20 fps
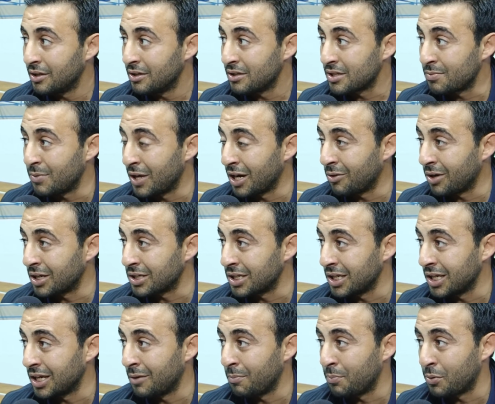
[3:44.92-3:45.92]
صباح
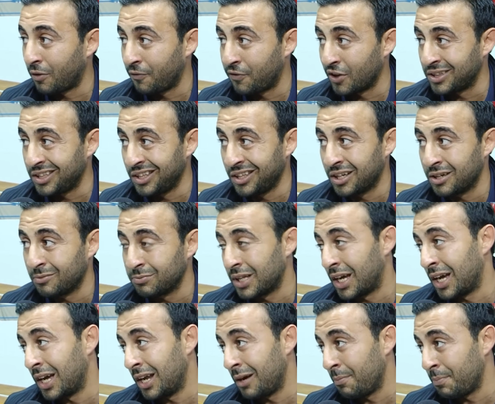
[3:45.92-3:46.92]
وعشيه بيت فاتيك
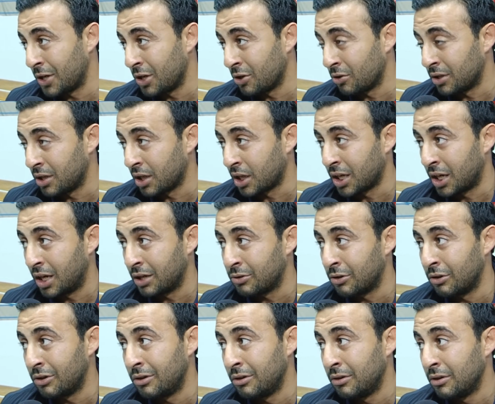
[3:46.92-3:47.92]
نتاع البريود الاخرى
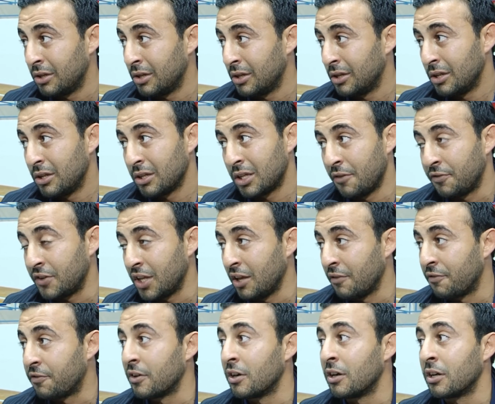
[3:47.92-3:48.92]
الكل كيف
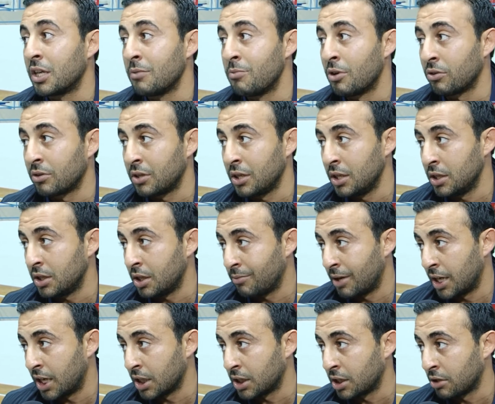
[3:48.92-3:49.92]
كيف كيما قلت لي انت
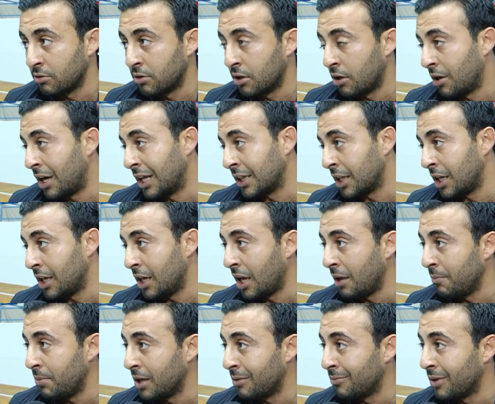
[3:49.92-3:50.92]
معناها توا حتى
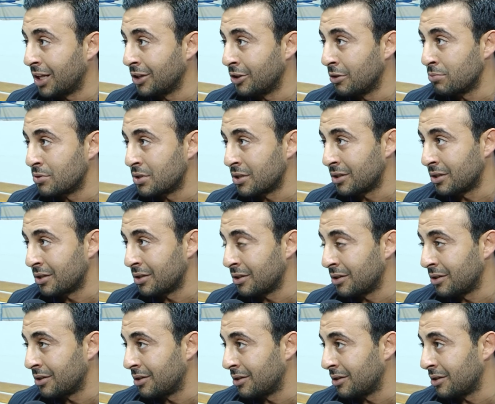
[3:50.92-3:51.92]
اللاعبين ما عندهمش
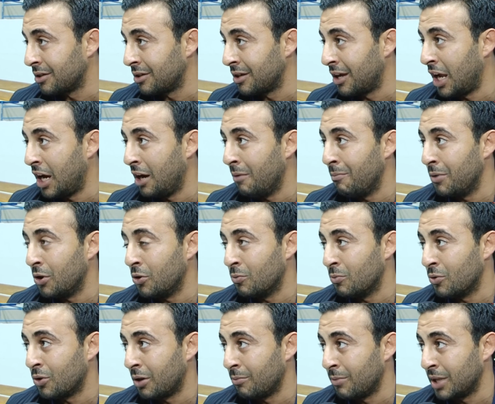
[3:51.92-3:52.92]
علم
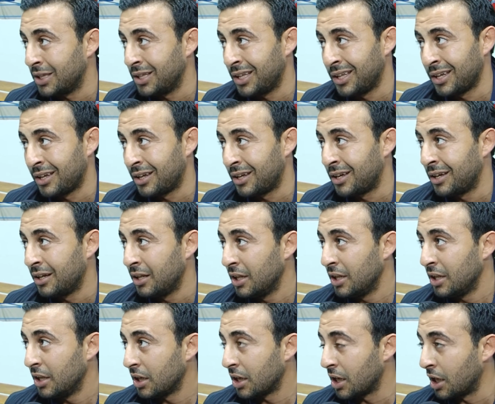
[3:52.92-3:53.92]
بالامور الماديه
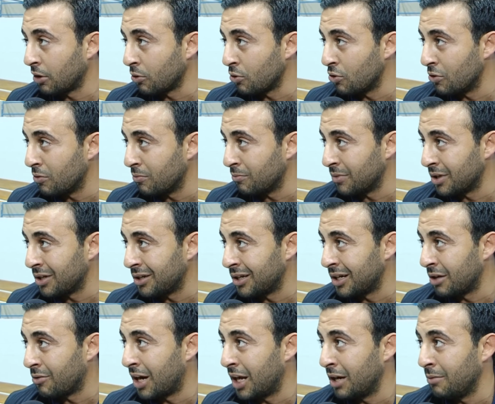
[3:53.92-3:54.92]
قلقوهم
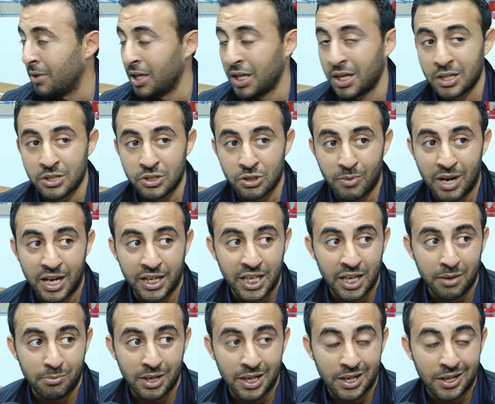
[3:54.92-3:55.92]
نوعا ما جمعه
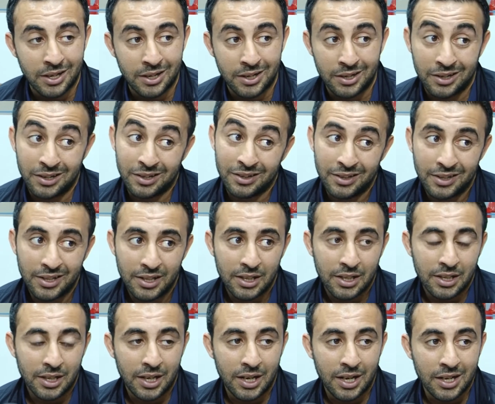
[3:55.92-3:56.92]
كامله
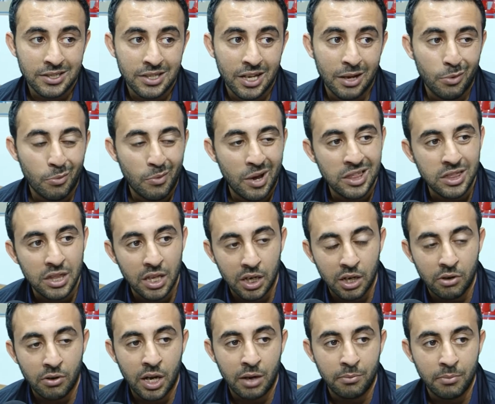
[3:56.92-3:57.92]
على اعصابه مؤثر
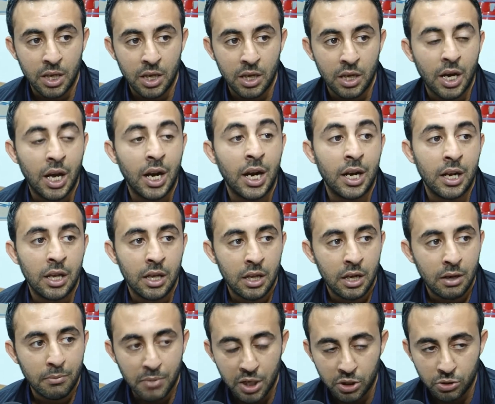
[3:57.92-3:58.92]
نوعا ما على
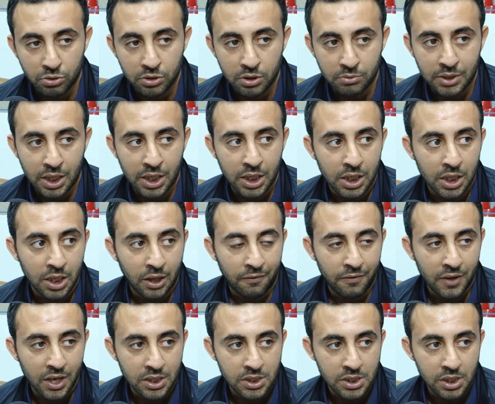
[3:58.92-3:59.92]
المردود نتاع نادي
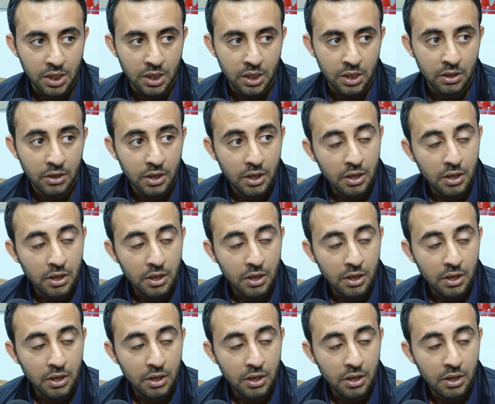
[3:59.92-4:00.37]
الصفاقسي